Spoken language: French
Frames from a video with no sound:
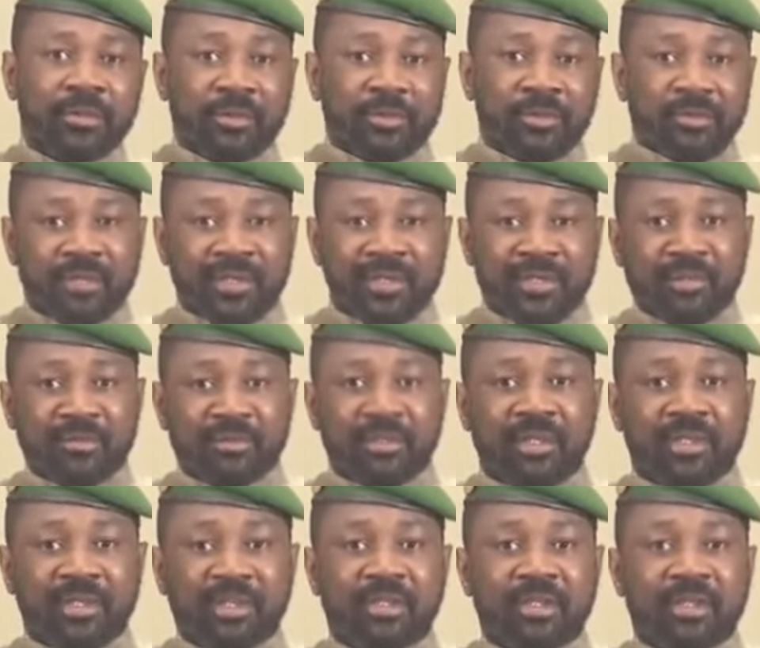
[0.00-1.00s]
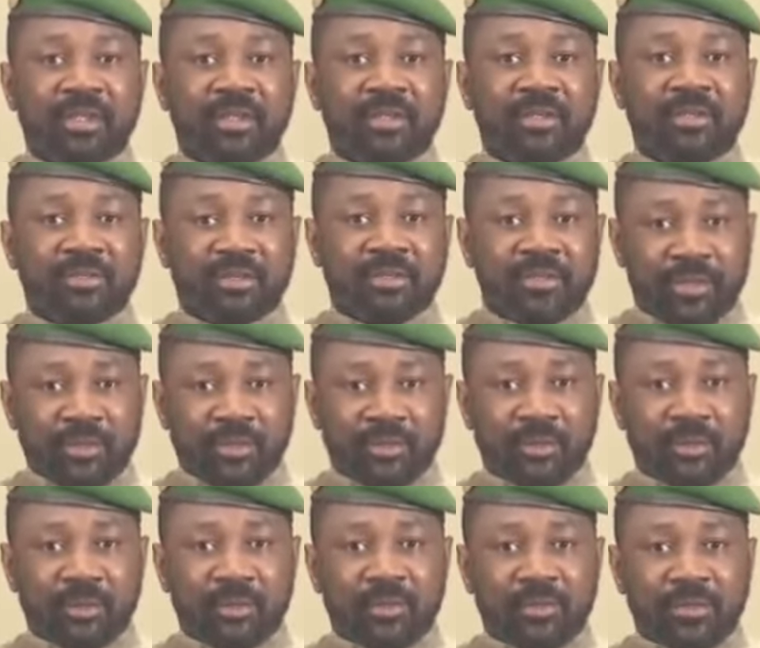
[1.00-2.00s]
de financement et une
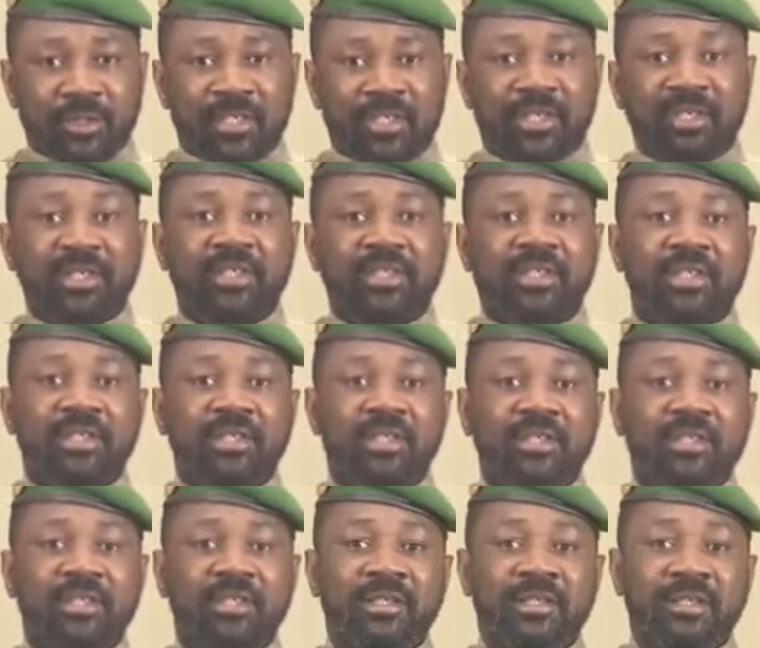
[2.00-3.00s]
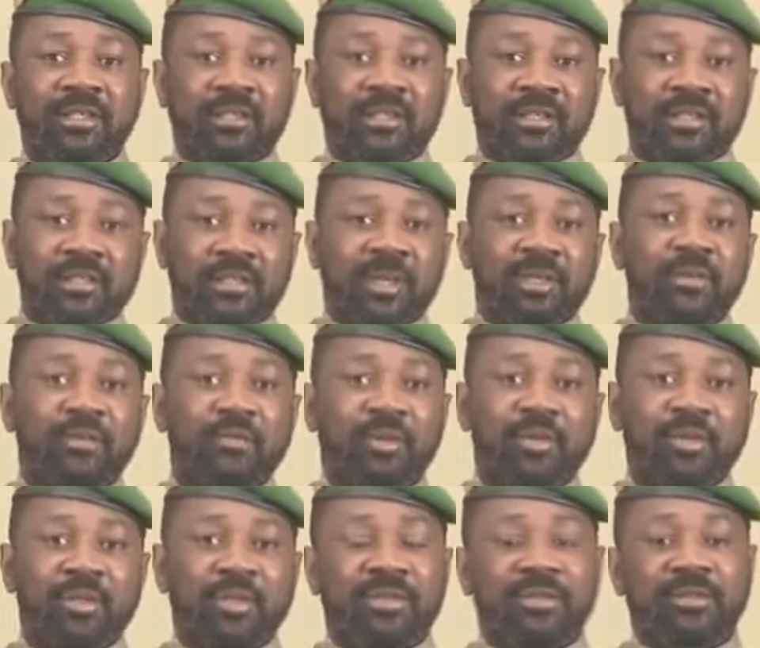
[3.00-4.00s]
tension de liquidité dans le
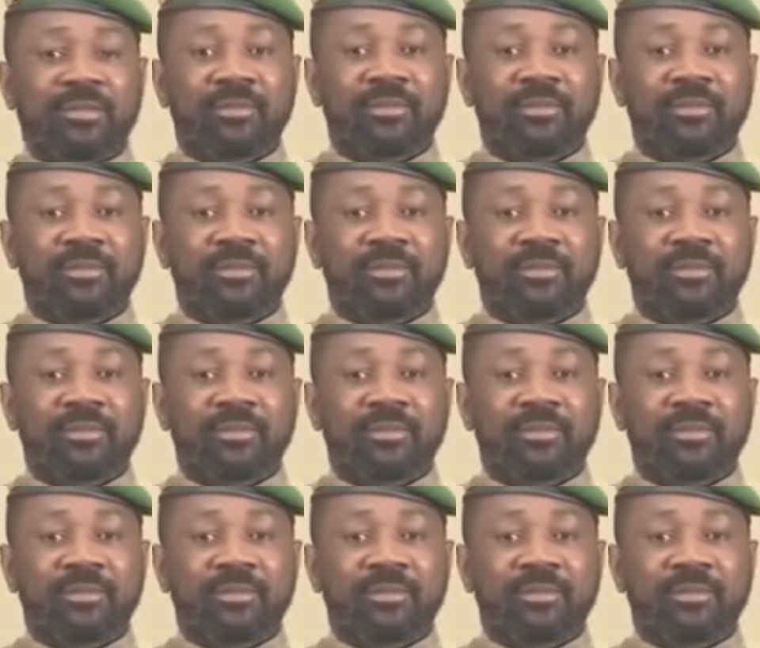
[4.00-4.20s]
mois.